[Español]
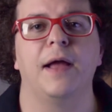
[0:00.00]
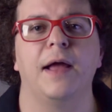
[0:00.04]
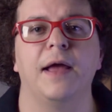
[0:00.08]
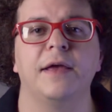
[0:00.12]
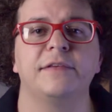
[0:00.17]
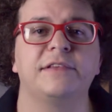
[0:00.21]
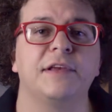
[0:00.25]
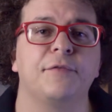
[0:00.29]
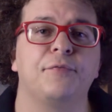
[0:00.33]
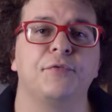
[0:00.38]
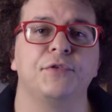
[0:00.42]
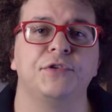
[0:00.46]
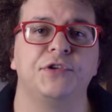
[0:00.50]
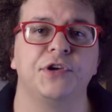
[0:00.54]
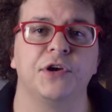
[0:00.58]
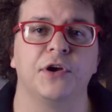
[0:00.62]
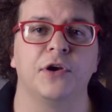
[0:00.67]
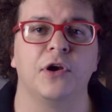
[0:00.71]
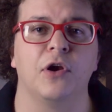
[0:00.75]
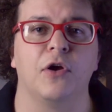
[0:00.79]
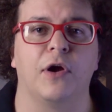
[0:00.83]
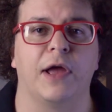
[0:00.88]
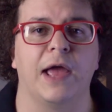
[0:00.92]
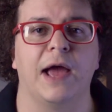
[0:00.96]
Esta
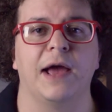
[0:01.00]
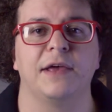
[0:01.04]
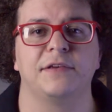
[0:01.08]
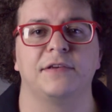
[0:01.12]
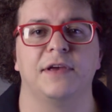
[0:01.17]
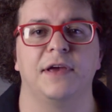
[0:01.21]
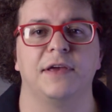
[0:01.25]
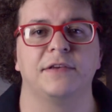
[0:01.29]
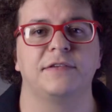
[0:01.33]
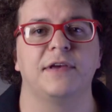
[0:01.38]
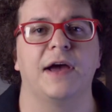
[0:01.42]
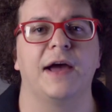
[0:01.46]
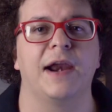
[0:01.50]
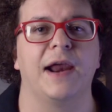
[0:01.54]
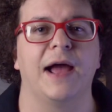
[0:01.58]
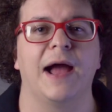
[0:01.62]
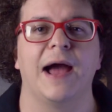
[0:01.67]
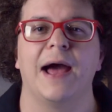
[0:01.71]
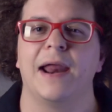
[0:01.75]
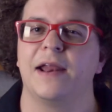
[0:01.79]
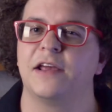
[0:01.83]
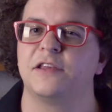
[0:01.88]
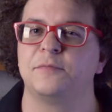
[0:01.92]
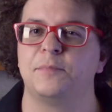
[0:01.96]
función lo que hace es
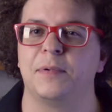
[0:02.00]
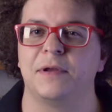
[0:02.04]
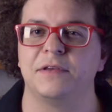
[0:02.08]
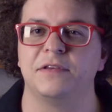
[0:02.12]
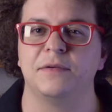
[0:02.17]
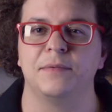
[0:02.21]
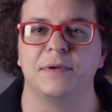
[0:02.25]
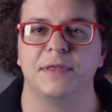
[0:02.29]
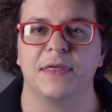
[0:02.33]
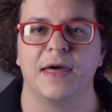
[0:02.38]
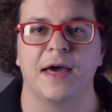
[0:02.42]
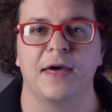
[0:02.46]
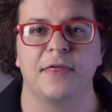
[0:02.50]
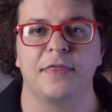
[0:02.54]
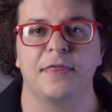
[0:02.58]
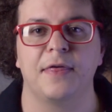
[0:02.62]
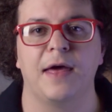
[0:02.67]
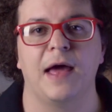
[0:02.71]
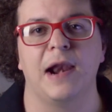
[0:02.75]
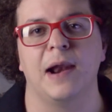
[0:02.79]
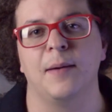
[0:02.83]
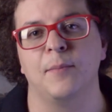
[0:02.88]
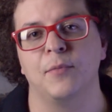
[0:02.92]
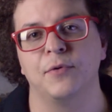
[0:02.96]
agregar expresividad
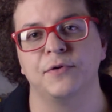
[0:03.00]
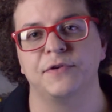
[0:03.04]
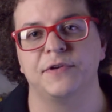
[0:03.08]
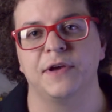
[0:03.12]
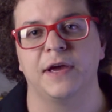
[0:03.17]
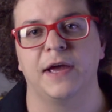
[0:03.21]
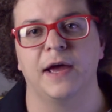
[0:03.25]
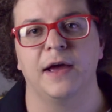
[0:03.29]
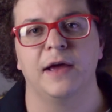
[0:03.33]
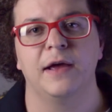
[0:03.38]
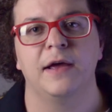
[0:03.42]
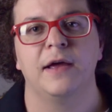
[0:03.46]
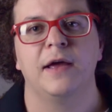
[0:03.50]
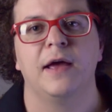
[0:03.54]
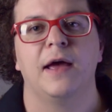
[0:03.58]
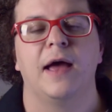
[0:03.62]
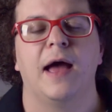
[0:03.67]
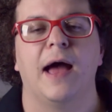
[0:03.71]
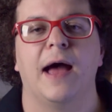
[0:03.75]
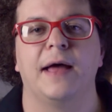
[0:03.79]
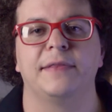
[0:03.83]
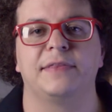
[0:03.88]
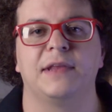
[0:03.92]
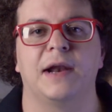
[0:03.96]
a la música
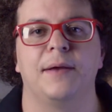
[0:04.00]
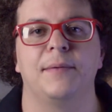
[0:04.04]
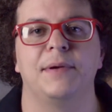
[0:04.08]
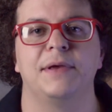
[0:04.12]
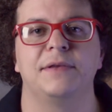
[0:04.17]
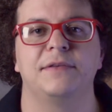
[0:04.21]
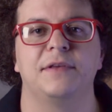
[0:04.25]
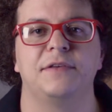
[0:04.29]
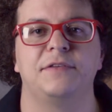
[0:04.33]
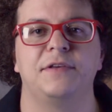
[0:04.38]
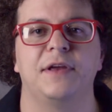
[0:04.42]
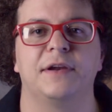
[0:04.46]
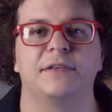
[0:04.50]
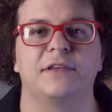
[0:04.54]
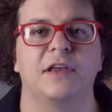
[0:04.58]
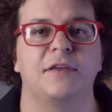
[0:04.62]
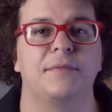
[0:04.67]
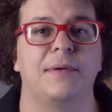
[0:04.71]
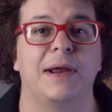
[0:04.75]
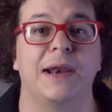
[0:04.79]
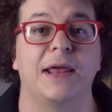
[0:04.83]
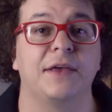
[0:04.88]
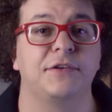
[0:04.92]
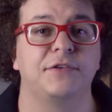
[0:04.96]
a través de ciertas
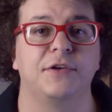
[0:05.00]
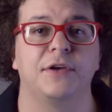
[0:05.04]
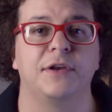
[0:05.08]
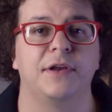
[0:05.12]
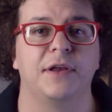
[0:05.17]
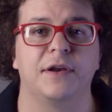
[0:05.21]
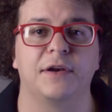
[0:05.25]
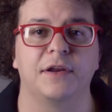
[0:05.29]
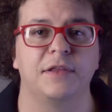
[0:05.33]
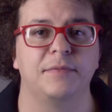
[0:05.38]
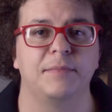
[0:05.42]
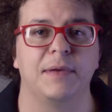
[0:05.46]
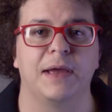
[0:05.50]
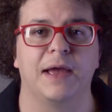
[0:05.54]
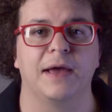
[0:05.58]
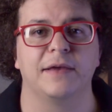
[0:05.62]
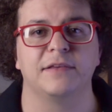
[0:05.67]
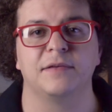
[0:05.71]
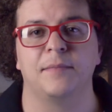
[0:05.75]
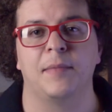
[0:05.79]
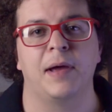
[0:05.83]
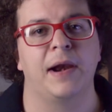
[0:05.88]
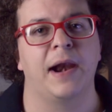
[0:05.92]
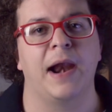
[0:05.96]
variaciones
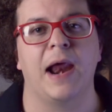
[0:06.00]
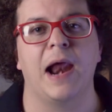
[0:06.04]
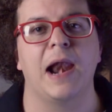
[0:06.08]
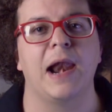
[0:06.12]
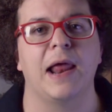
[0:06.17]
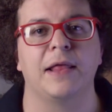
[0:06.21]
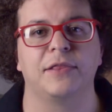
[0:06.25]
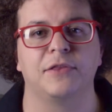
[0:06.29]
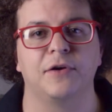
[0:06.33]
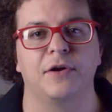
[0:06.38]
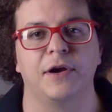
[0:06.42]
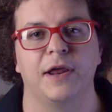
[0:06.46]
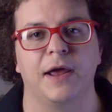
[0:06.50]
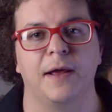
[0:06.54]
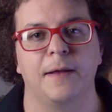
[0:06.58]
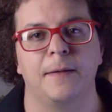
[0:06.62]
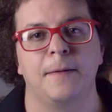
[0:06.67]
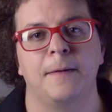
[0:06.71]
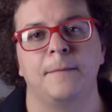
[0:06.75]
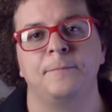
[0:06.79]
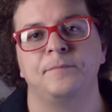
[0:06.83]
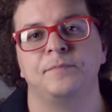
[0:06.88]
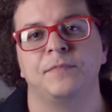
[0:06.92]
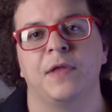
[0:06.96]
rítmicas de manera aleatoria,
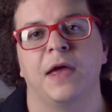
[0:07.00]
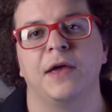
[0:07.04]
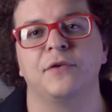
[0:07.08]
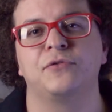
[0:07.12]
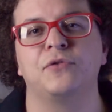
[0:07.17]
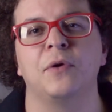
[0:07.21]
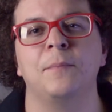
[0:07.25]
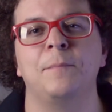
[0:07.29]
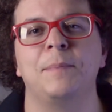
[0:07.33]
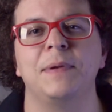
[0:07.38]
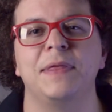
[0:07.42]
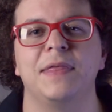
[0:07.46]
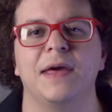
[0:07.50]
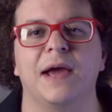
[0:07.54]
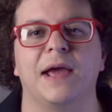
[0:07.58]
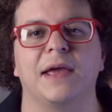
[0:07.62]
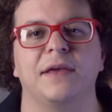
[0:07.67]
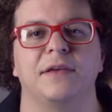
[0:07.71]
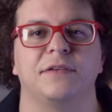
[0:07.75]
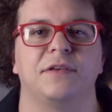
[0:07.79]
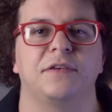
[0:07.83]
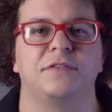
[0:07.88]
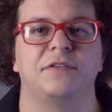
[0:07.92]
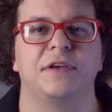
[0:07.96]
esto impide
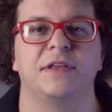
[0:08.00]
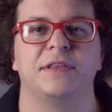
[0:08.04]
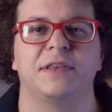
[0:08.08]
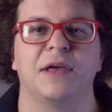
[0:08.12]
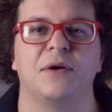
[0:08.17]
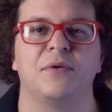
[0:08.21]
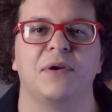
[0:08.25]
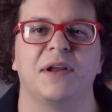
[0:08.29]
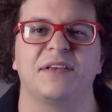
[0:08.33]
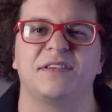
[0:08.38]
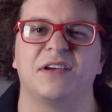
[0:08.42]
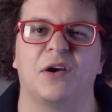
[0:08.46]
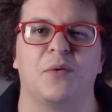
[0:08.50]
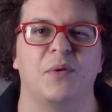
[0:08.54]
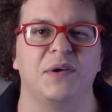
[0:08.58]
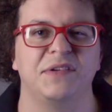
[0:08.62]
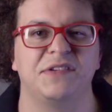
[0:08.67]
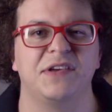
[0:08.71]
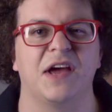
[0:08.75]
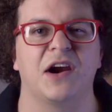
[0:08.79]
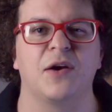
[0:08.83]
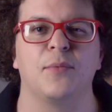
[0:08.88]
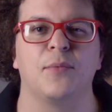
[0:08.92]
que se sienta una secuencia